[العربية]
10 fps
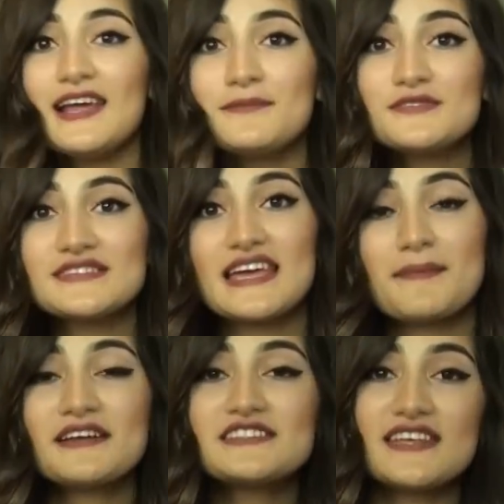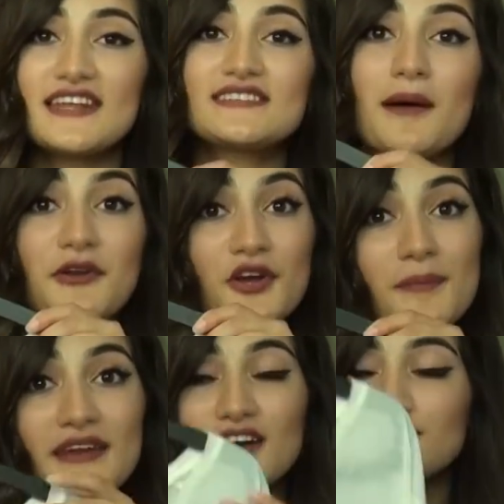هاي البلوزه كمان اشتريتها من
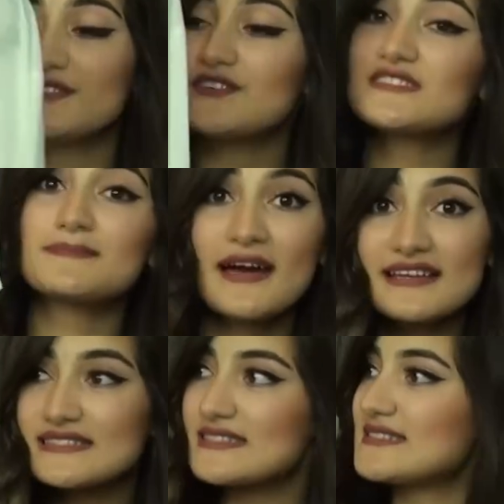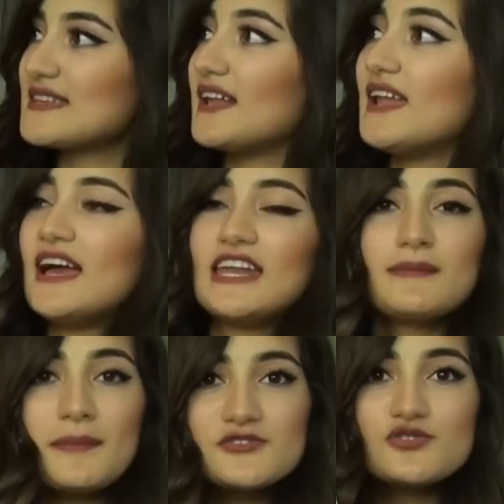اوربن اوتفيترز مع السنسال لان
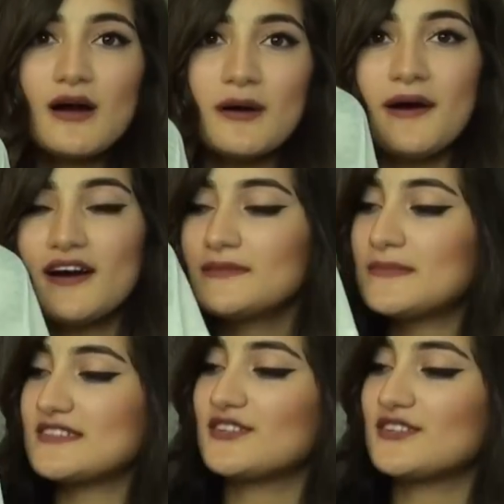يعني ما بيجوا مع بعض بس